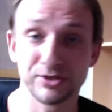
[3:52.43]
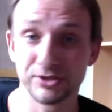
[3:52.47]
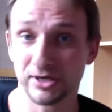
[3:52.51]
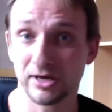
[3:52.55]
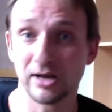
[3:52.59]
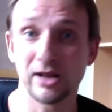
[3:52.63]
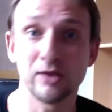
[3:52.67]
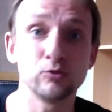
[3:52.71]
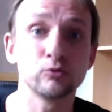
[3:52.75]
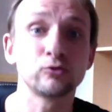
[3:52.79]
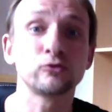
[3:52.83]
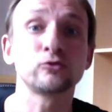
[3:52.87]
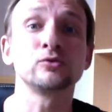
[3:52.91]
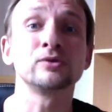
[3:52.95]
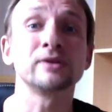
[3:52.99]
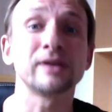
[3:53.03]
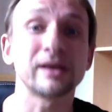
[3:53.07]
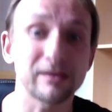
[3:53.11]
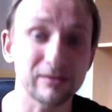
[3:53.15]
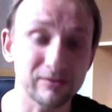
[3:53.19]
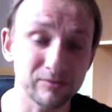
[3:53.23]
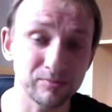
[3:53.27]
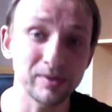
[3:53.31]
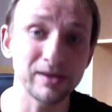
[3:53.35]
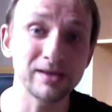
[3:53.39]
J'ai la notion de
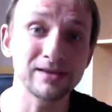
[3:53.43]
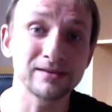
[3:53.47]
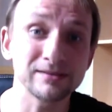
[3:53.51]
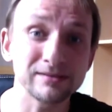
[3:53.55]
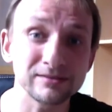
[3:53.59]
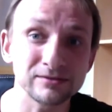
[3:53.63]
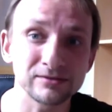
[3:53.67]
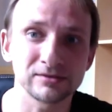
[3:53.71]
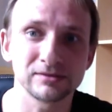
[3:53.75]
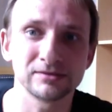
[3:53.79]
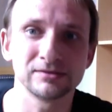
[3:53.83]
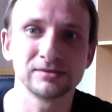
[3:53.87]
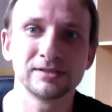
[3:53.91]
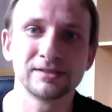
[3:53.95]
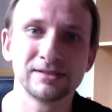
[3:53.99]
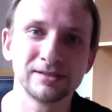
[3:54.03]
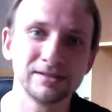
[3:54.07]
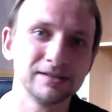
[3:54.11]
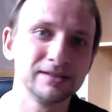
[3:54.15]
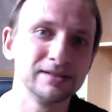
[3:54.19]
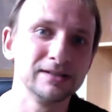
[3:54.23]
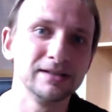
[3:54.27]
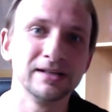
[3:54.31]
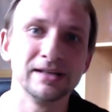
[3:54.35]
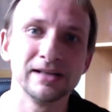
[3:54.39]
respect hein.
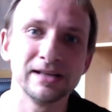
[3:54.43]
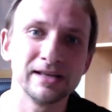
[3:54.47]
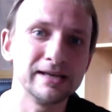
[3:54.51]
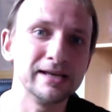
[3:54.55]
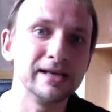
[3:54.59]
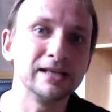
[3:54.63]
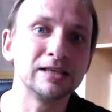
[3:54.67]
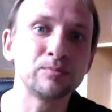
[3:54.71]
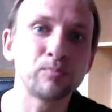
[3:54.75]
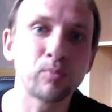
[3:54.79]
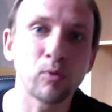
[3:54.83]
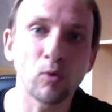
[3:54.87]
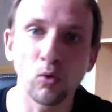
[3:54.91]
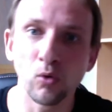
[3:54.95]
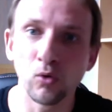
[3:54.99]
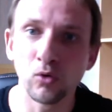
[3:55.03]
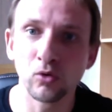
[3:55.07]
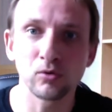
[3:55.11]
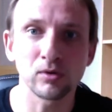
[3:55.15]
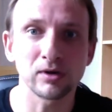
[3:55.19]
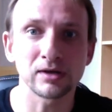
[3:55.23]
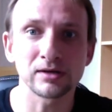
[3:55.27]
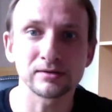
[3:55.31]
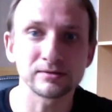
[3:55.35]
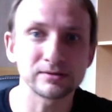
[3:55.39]
et être pro
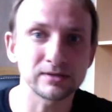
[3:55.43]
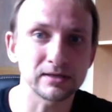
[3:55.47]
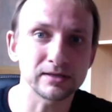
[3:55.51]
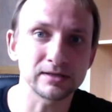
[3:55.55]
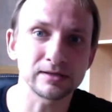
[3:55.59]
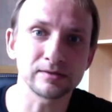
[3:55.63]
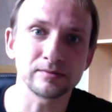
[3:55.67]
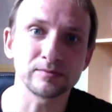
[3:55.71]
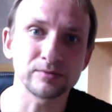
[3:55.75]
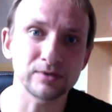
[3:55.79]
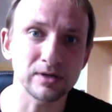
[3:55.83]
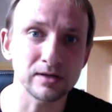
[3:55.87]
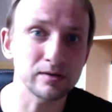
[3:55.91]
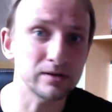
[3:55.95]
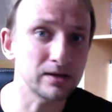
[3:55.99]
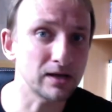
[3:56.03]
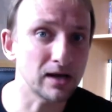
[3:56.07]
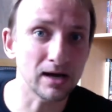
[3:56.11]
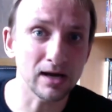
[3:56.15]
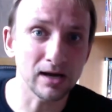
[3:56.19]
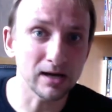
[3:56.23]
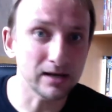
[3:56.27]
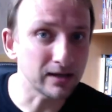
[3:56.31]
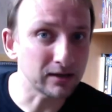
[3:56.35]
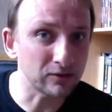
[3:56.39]
quoi. Il y,
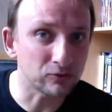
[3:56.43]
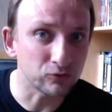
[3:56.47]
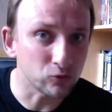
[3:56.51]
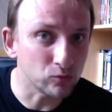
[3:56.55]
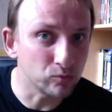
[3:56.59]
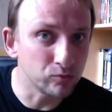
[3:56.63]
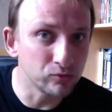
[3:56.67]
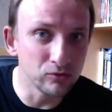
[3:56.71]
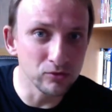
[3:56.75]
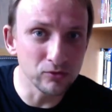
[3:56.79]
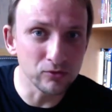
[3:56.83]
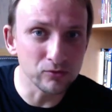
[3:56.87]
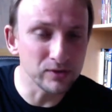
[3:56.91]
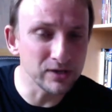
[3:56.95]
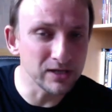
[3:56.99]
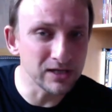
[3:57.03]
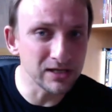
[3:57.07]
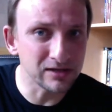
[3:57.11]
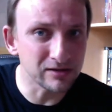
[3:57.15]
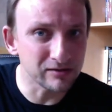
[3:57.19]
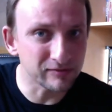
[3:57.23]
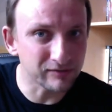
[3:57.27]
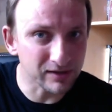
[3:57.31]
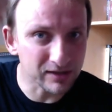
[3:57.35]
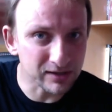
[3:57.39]
a, y The Bull, lui,
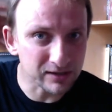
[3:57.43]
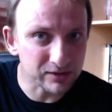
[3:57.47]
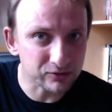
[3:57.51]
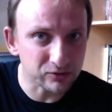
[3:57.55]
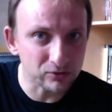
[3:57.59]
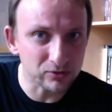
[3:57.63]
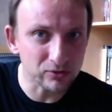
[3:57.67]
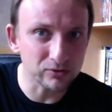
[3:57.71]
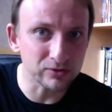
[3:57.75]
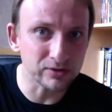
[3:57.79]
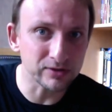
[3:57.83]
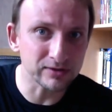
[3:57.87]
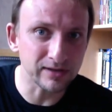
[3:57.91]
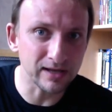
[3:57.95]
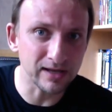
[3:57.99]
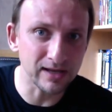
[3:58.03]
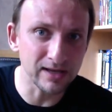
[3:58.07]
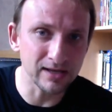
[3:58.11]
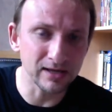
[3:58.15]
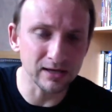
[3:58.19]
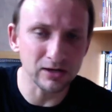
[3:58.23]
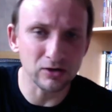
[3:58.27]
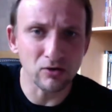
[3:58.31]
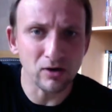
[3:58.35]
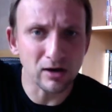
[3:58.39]
il vient
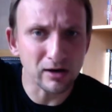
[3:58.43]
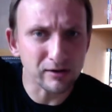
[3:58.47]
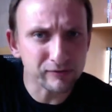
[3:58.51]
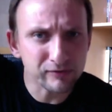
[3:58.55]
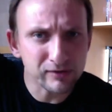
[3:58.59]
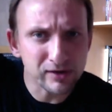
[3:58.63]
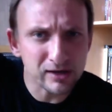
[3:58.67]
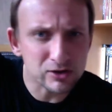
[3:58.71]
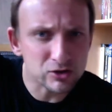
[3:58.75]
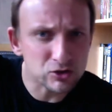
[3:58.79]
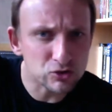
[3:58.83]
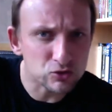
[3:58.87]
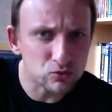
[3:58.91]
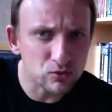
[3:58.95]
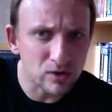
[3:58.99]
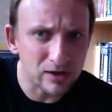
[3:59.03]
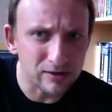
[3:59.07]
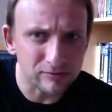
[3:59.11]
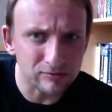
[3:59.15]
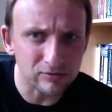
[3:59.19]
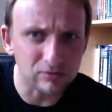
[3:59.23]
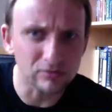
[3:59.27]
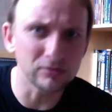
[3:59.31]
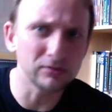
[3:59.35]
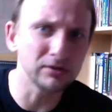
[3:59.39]
d'Angleterre, il aura fait un show
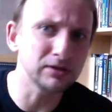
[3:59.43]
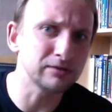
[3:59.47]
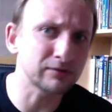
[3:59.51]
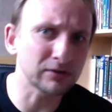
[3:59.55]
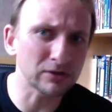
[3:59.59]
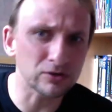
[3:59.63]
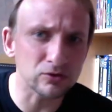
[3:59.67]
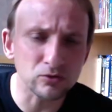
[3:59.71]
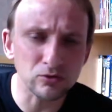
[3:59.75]
avant, il vient